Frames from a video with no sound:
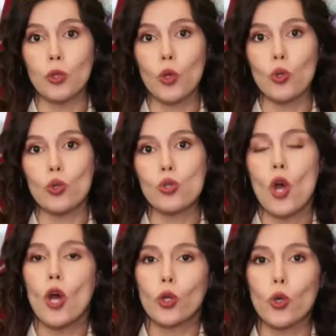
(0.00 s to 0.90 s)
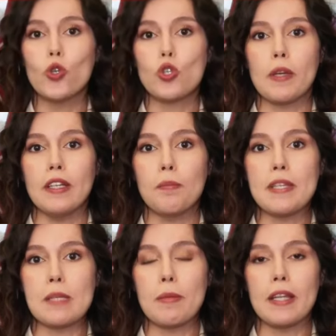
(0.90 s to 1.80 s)
görürüz? Görüşmenin
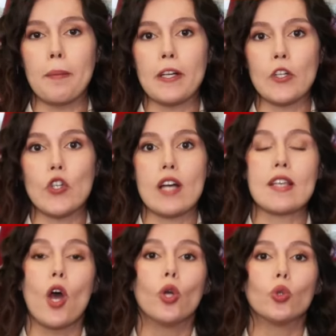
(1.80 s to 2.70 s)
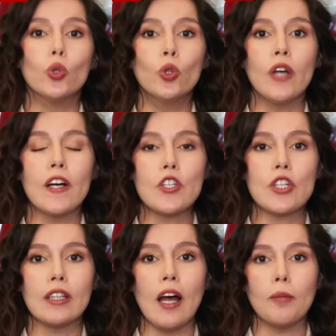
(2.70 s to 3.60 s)
bitiminde bakacağız. Dün
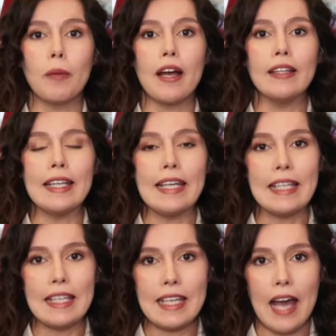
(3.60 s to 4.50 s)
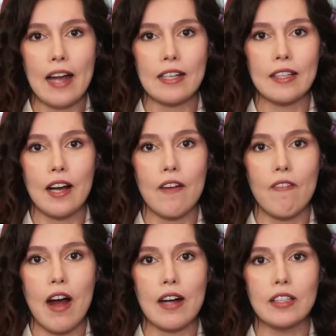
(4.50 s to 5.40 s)
açıklanmayan iki yer daha
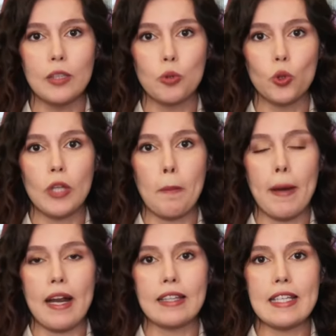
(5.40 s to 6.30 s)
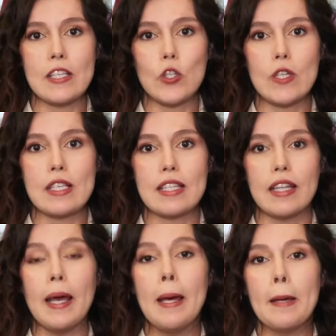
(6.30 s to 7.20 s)
vardı. Bunu da parantez
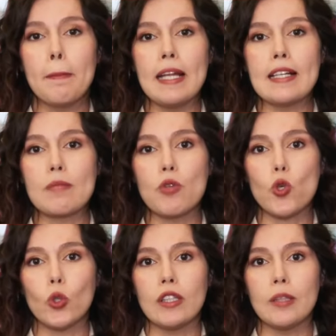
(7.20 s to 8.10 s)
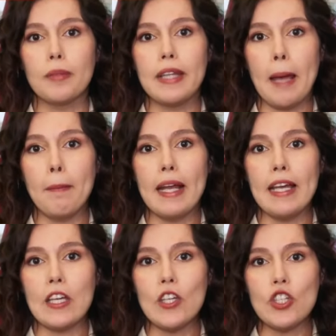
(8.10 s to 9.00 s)
içerisinde belirtmiş olalım.
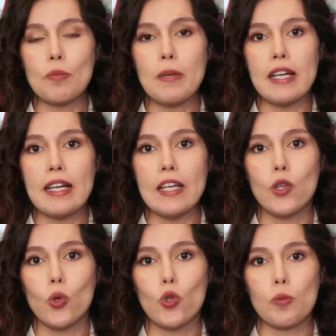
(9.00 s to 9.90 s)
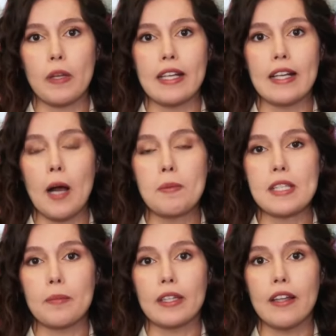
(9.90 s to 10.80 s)
Demle işbirliği görüşmeleri
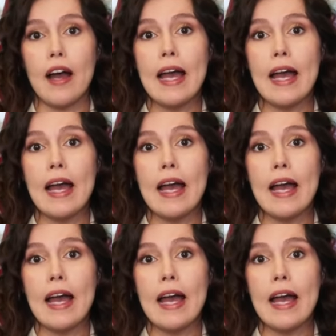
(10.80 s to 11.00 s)
kapsamında